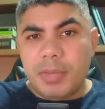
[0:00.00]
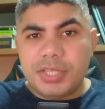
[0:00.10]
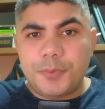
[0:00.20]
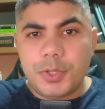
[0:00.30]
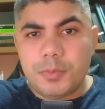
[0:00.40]

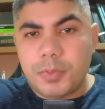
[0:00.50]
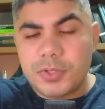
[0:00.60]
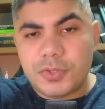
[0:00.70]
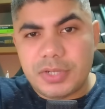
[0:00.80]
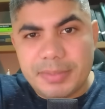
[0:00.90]
mas foi um
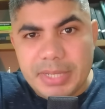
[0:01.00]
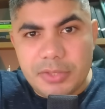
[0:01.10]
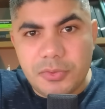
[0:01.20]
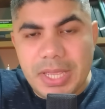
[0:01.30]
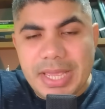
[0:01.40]

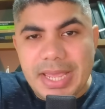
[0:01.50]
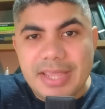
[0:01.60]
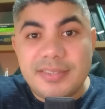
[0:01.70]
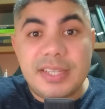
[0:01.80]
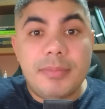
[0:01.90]
posicionamento.
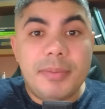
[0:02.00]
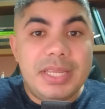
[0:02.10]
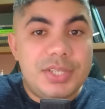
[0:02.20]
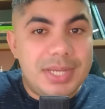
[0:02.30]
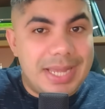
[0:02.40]
É
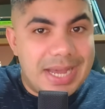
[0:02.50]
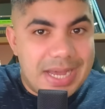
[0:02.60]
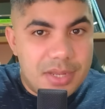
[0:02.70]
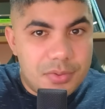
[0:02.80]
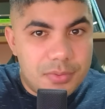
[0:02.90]
extremamente
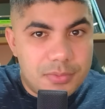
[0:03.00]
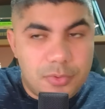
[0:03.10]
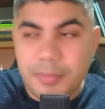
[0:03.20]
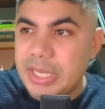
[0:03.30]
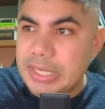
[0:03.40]
raro
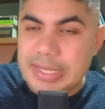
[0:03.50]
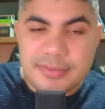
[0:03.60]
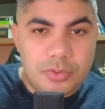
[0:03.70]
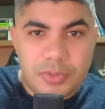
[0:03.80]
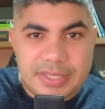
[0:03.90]
um
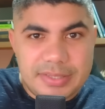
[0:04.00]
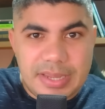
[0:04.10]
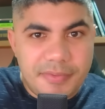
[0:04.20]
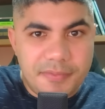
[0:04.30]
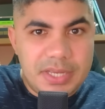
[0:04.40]
ministro do
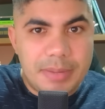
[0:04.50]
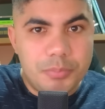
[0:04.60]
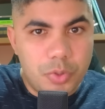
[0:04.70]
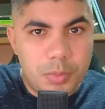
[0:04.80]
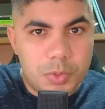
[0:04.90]
STF vir a
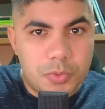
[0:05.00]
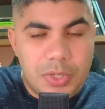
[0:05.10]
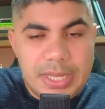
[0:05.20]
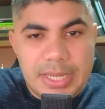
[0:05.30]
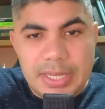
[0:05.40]

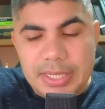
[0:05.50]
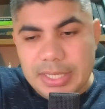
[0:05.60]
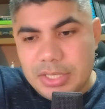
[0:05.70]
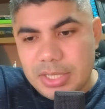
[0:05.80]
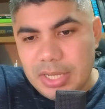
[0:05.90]
público
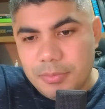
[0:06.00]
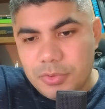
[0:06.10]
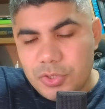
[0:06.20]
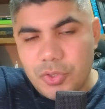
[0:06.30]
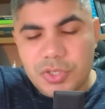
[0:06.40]
e,
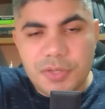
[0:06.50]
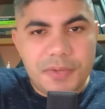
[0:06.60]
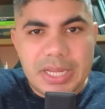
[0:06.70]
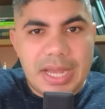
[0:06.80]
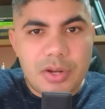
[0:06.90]
digamos,
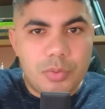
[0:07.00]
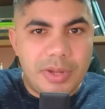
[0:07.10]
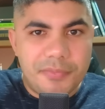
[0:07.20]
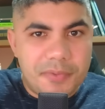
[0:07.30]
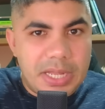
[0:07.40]
justificar
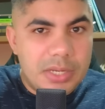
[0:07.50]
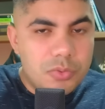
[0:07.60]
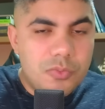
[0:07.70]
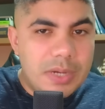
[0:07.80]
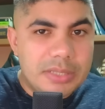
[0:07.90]
alguma fala,
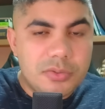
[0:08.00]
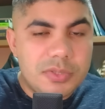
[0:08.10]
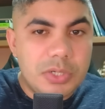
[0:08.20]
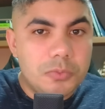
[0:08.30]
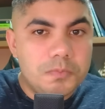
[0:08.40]
algum ato
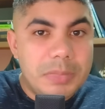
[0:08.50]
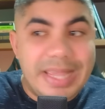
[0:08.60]
seu.